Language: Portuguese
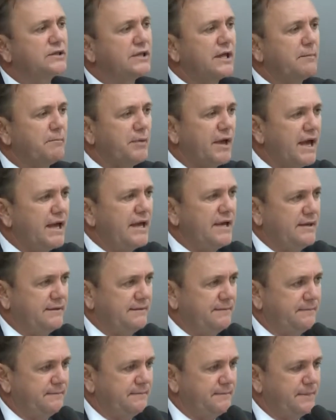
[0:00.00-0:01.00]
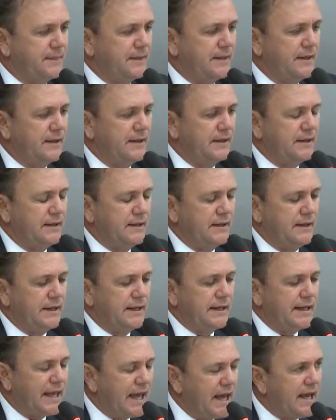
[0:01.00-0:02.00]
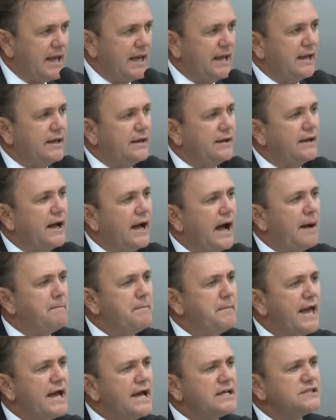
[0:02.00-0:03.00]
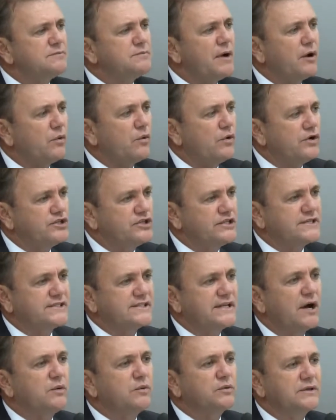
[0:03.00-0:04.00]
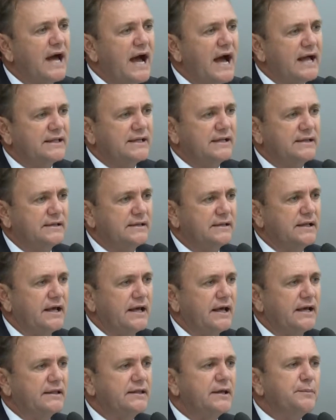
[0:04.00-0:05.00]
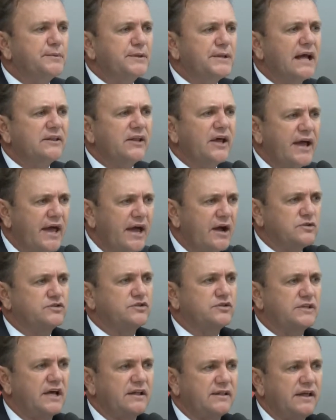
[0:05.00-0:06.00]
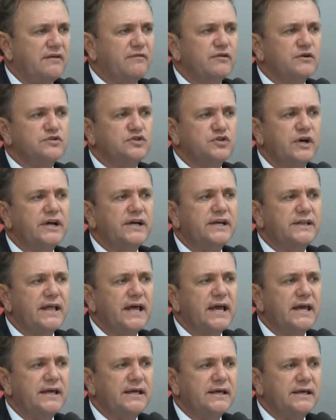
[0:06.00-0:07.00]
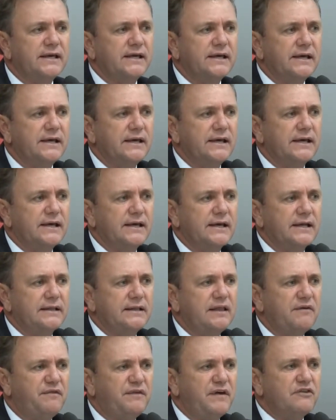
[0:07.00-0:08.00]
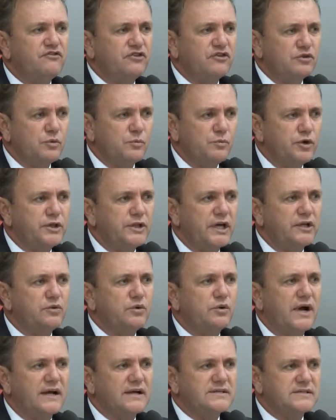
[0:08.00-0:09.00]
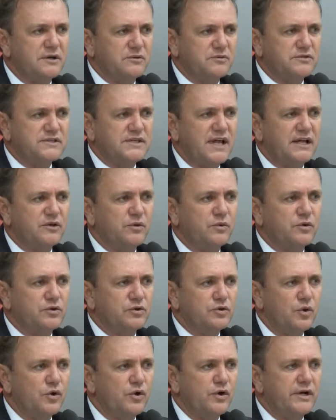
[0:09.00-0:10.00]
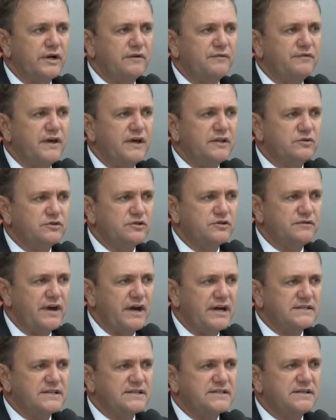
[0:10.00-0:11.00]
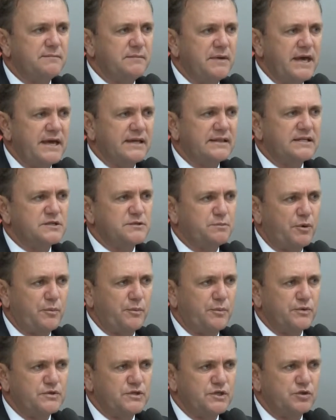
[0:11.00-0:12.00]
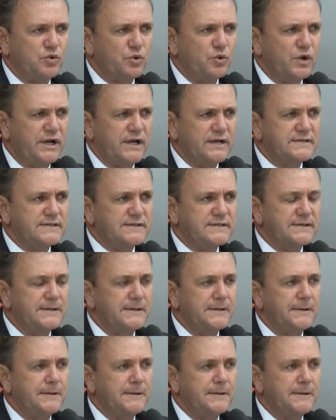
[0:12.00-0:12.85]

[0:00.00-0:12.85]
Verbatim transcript: também que a mesma condição dada, é, deputada Elcio da TV, o senhor que tem defendido muito a educação do Estado de Rondônia, feito diversas emendas, proposituras,